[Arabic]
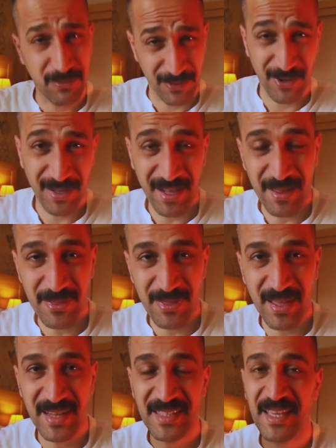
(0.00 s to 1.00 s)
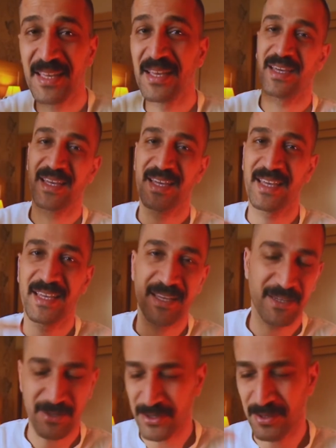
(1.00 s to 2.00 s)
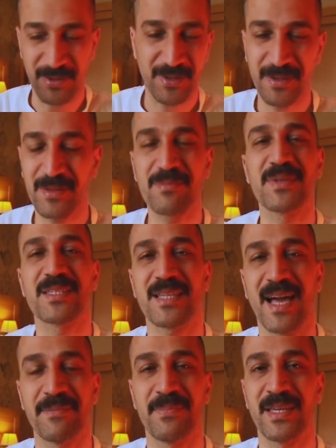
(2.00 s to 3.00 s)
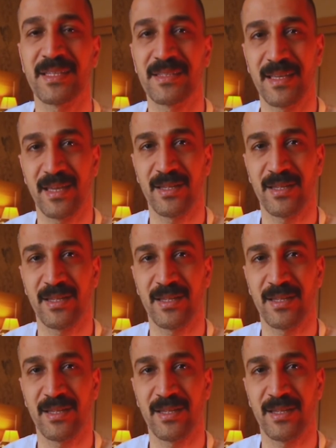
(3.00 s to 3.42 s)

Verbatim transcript: فلوقات ثانيه أه ركض ركض بس حبيت